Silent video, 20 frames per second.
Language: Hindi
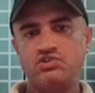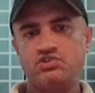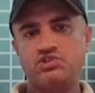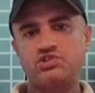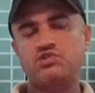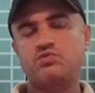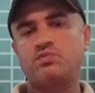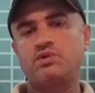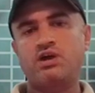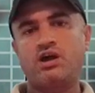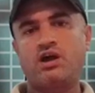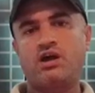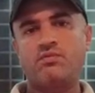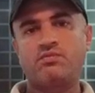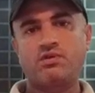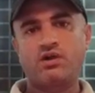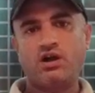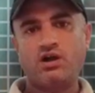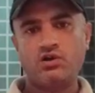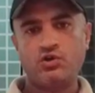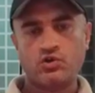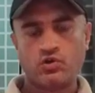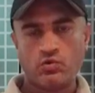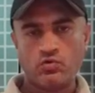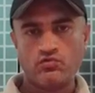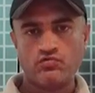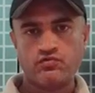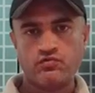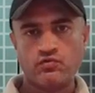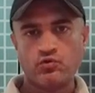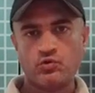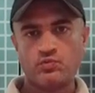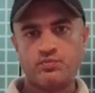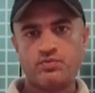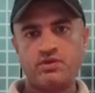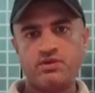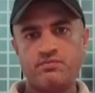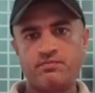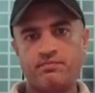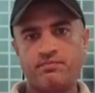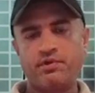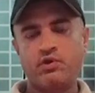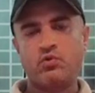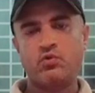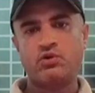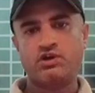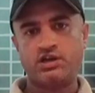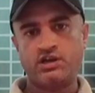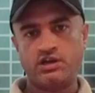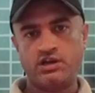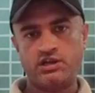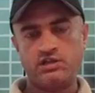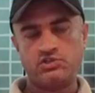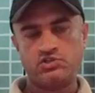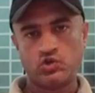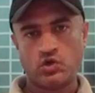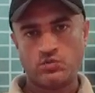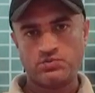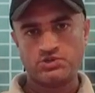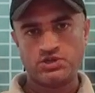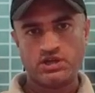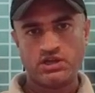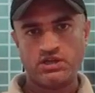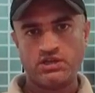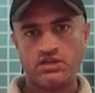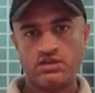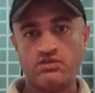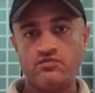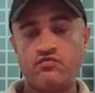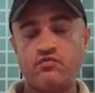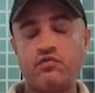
जिसमें आपका ग्राउंड फ्लोर पे प्योर रिटेल शॉप्स रहेगी